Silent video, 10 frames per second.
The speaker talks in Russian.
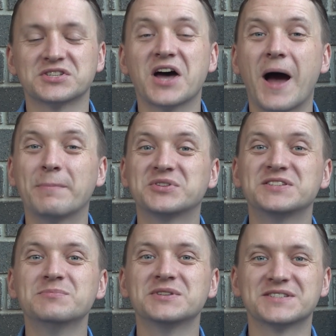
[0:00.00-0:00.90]
с
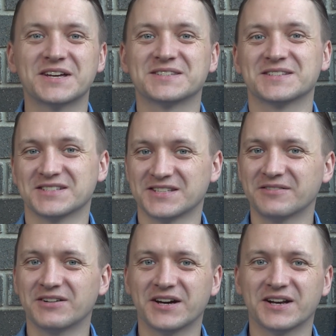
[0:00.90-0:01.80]
оптимизацией
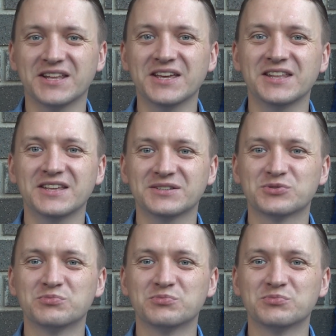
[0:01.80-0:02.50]
здравоохранения, с